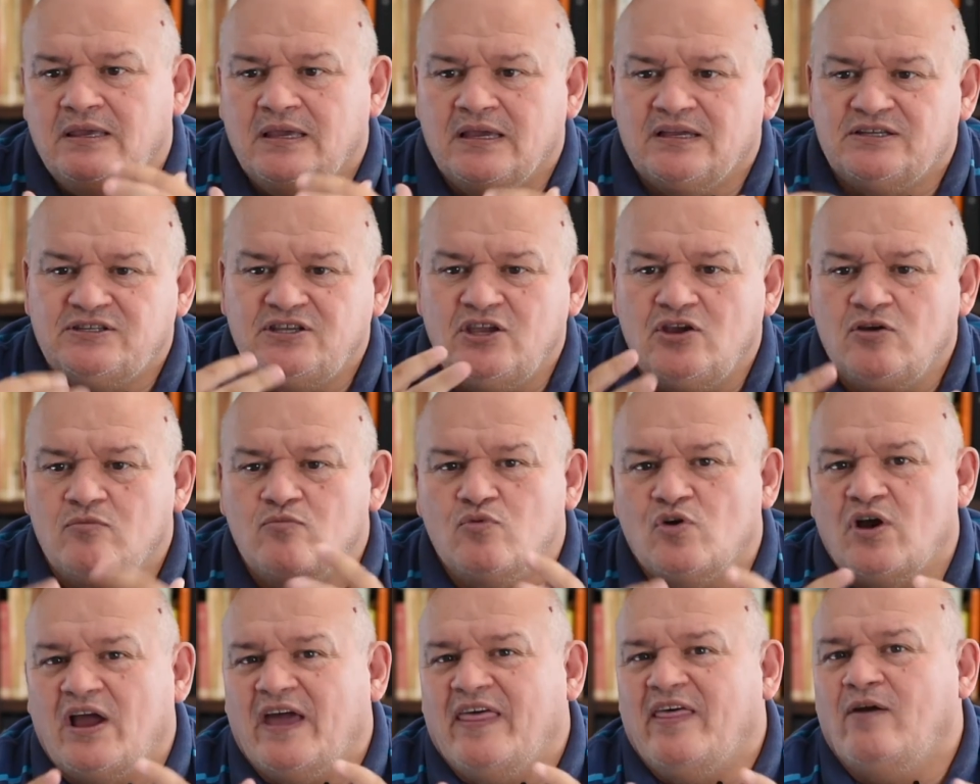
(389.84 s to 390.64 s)
allí
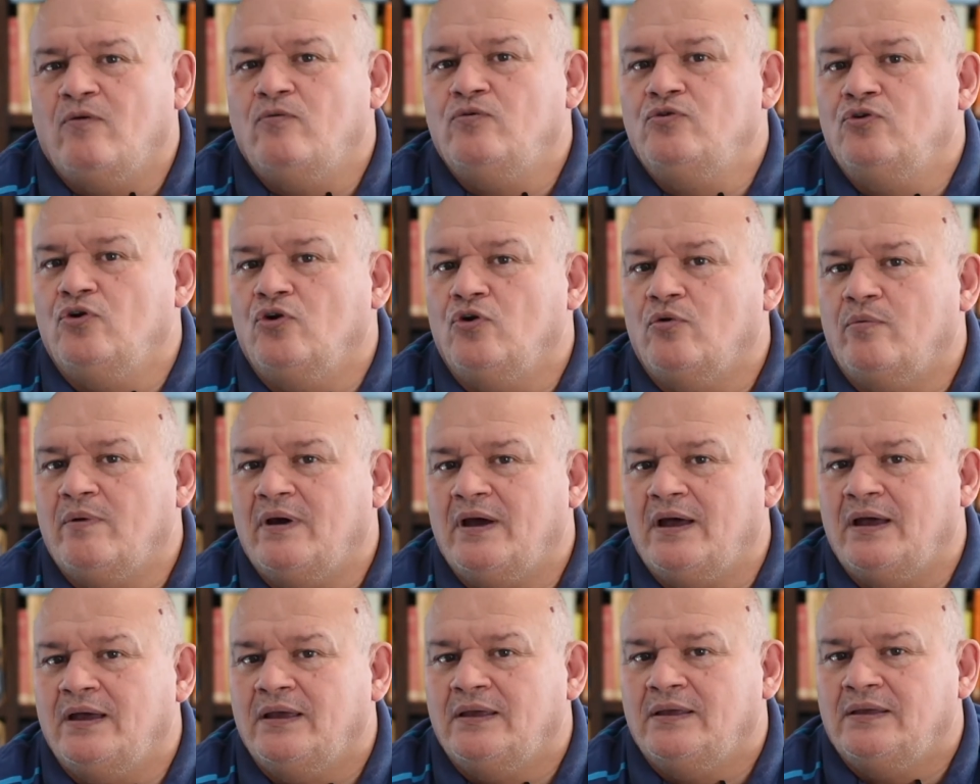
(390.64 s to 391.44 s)
como cada uno lo
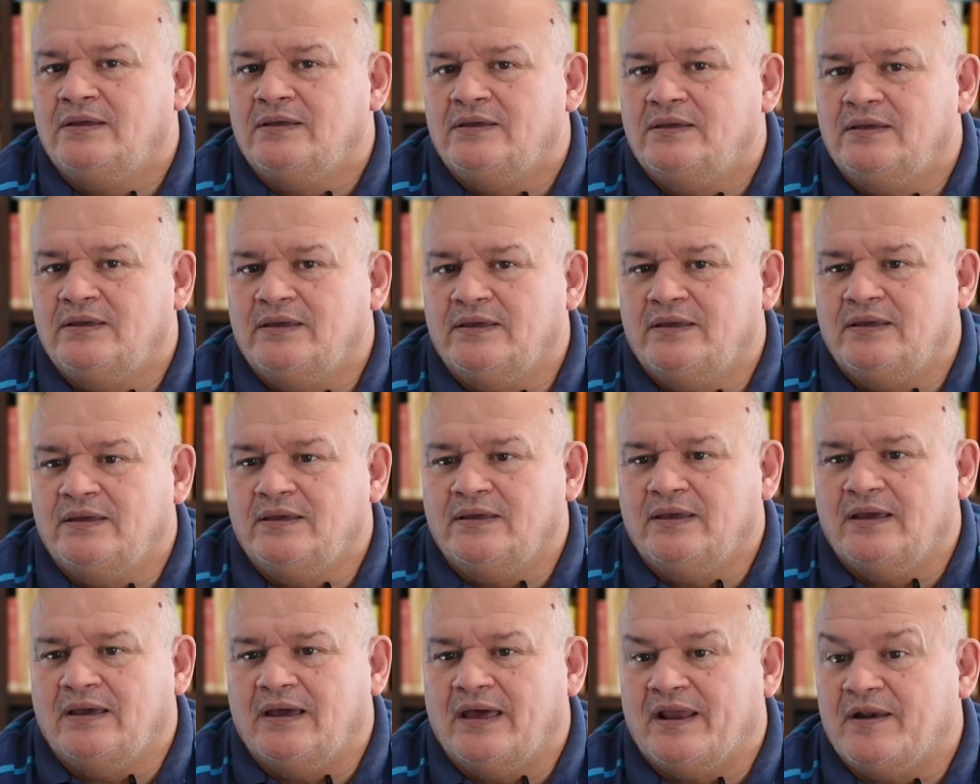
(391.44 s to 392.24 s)
va
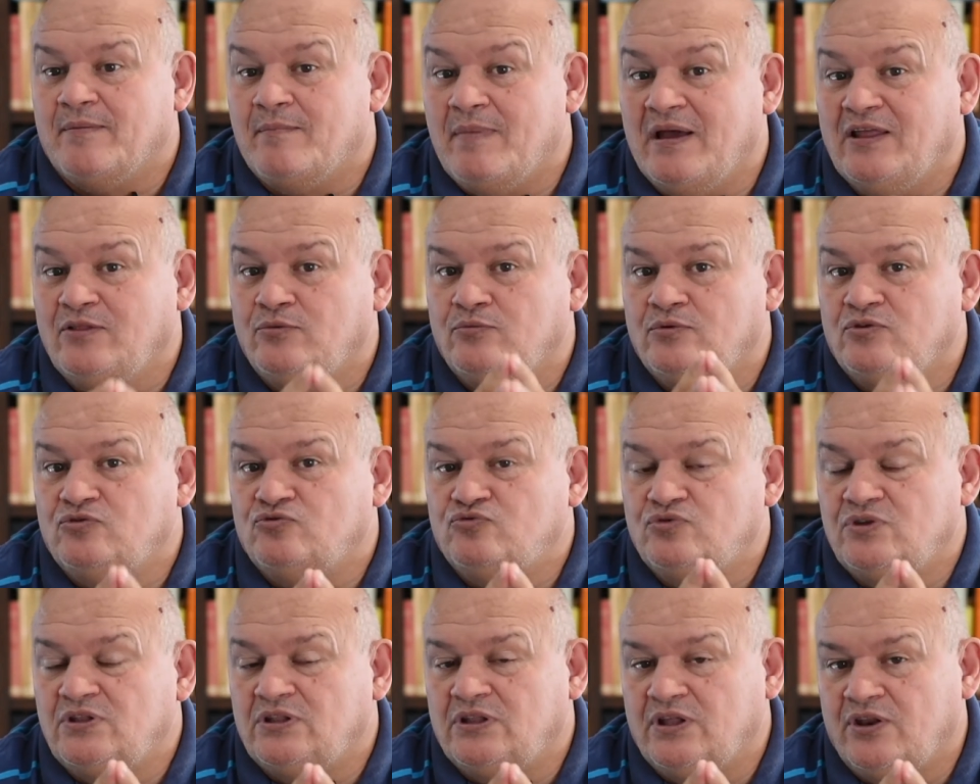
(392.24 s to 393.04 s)
eh, armando en
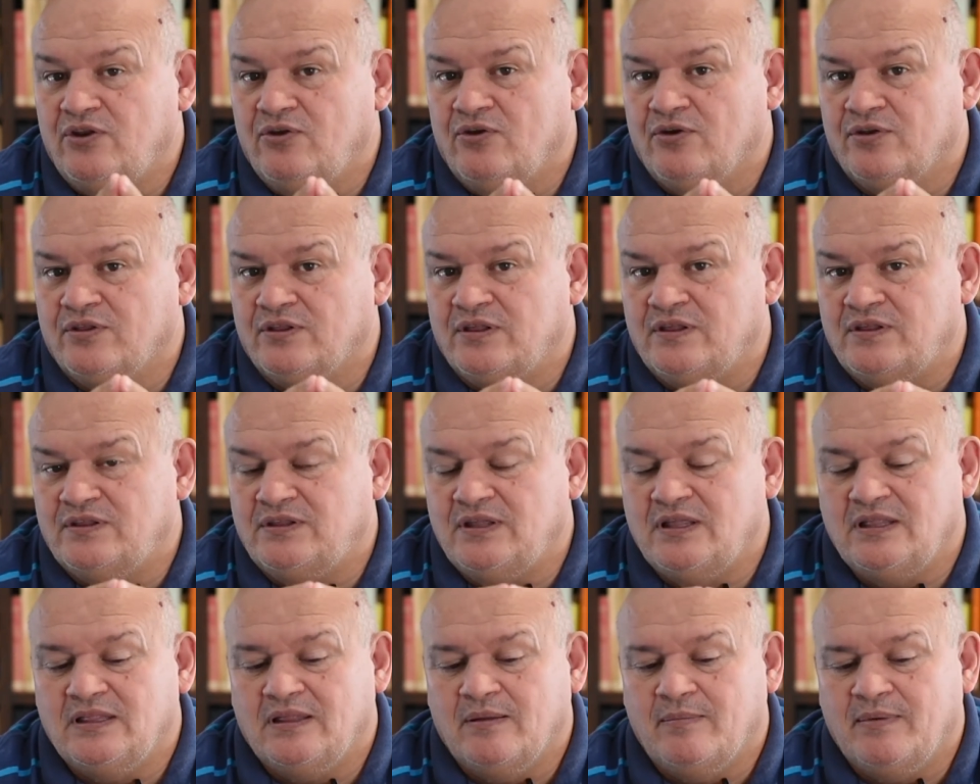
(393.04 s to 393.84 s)
su interior de
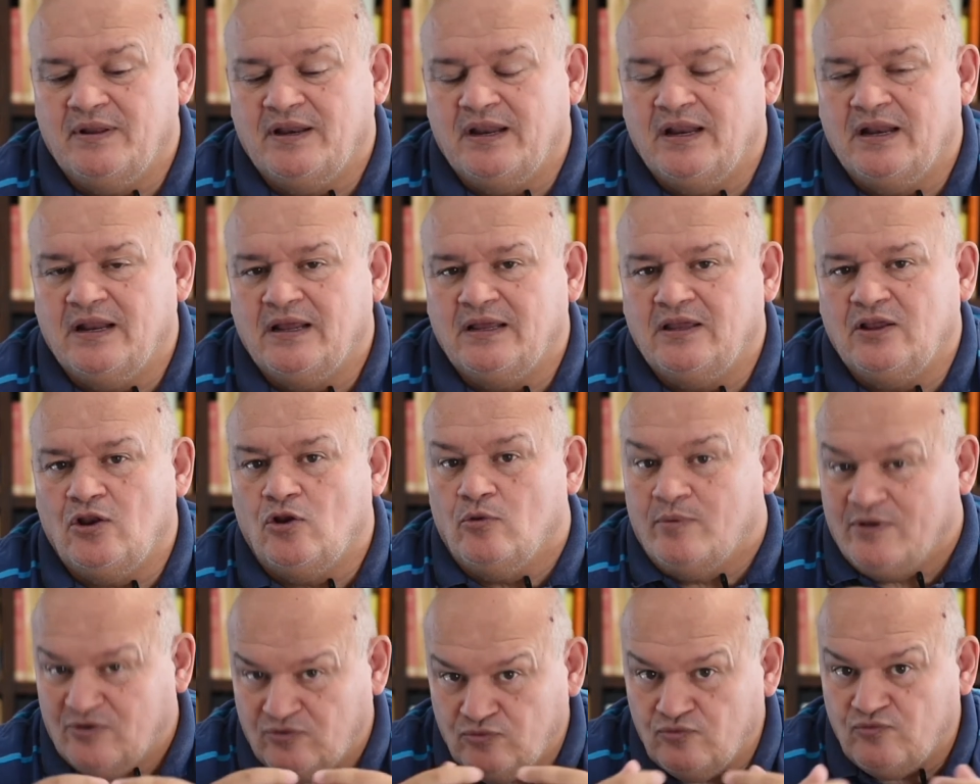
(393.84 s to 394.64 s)
distinta manera y
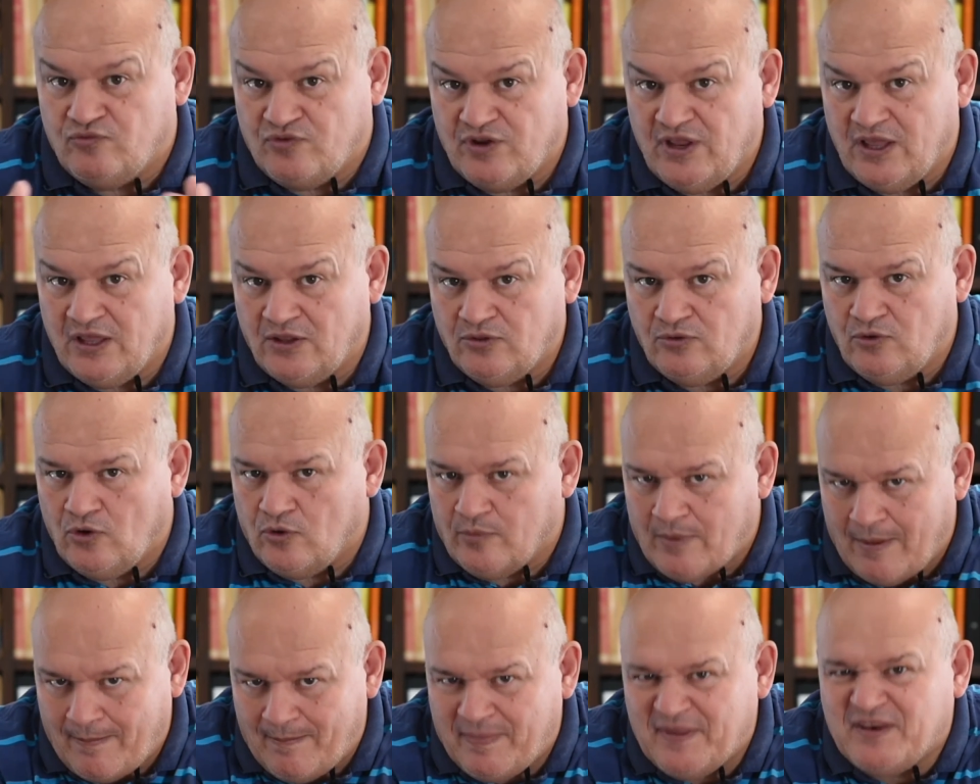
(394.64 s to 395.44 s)
lo va sufriendo y
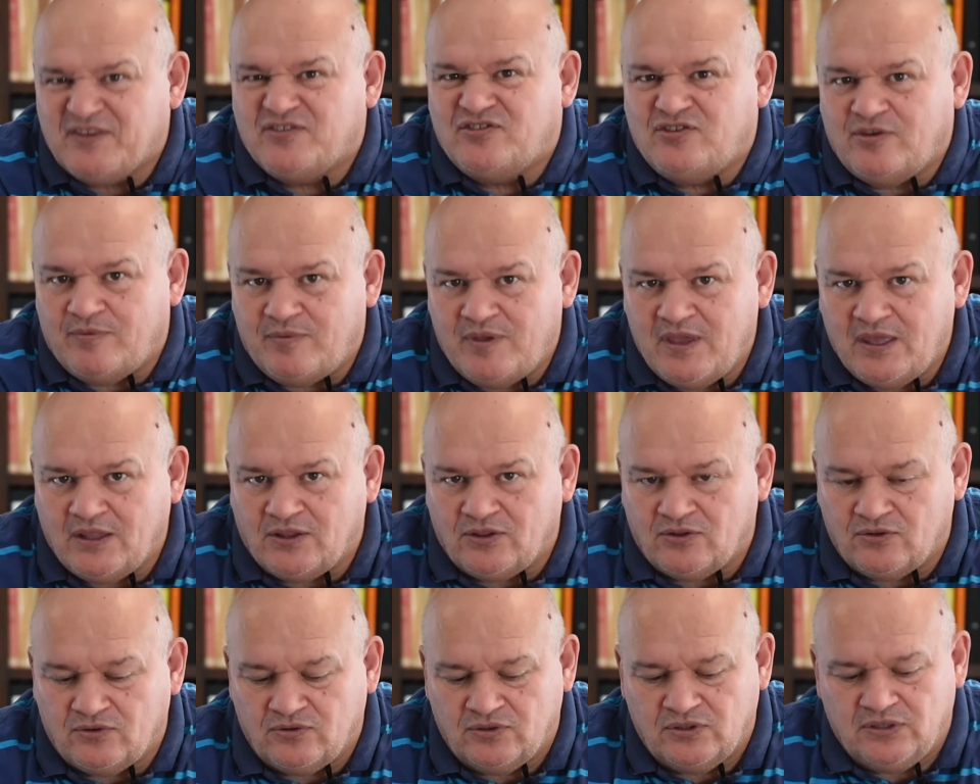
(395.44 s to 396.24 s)
lo va
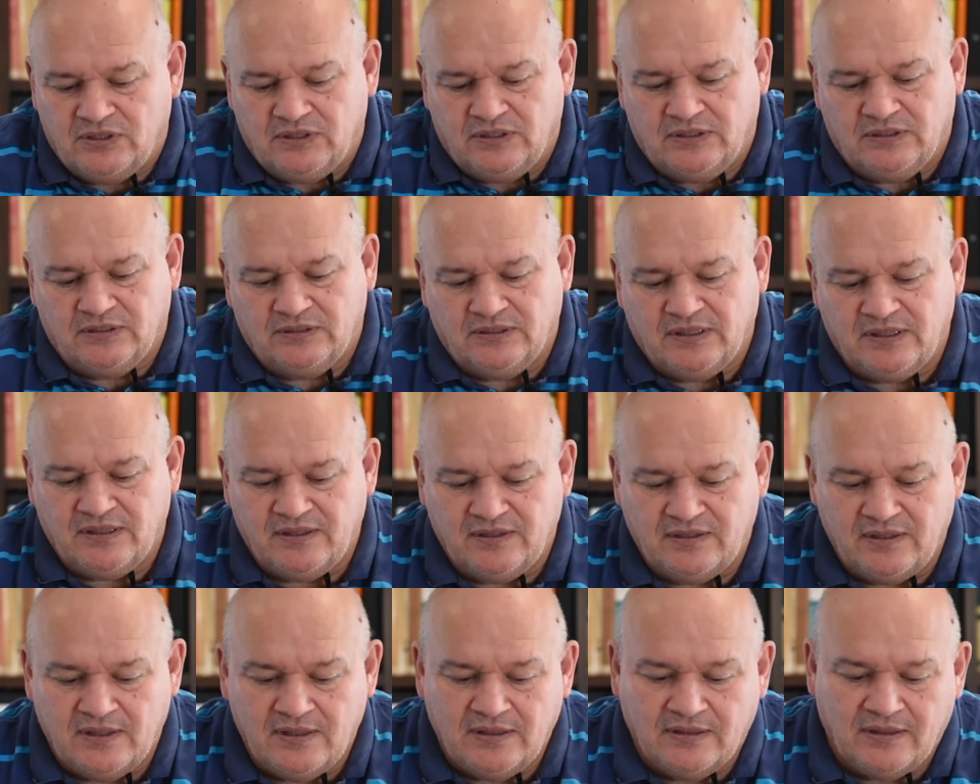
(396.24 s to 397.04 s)
percibiendo de
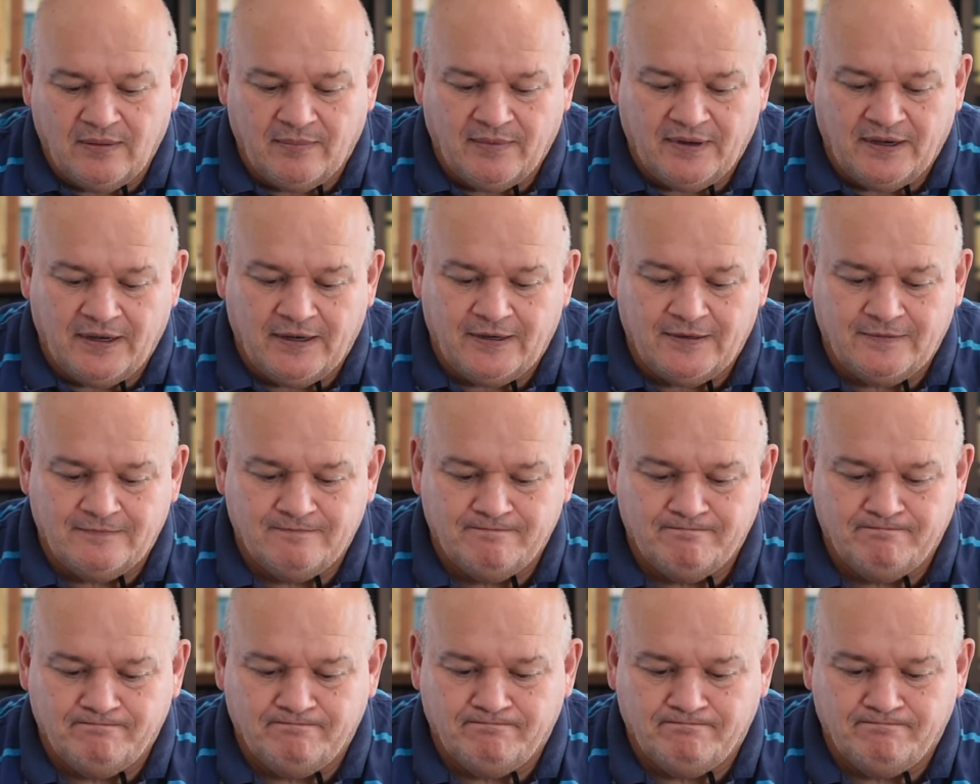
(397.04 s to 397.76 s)
distinta manera.